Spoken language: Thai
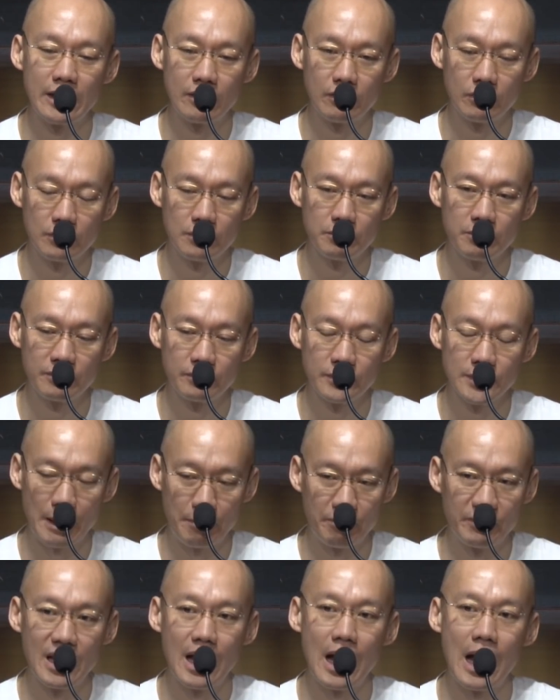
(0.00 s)
7
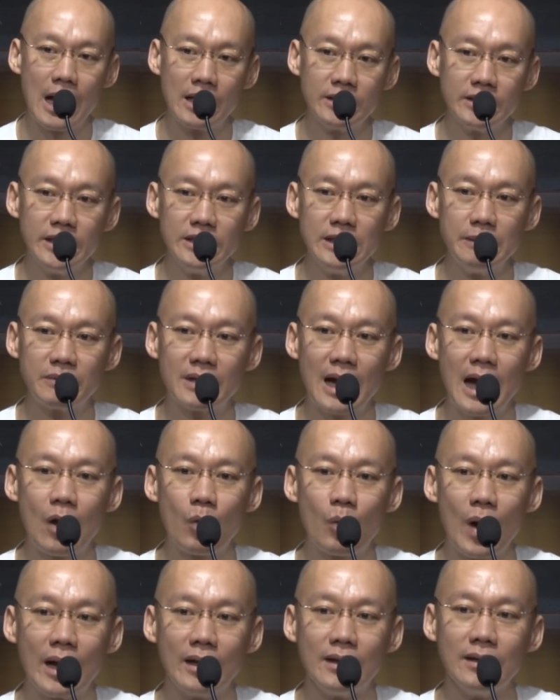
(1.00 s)
สัปดาห์
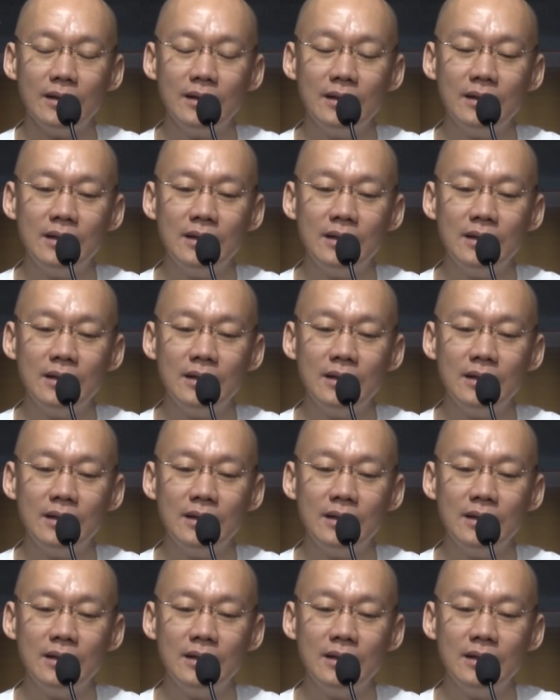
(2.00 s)
49 วัน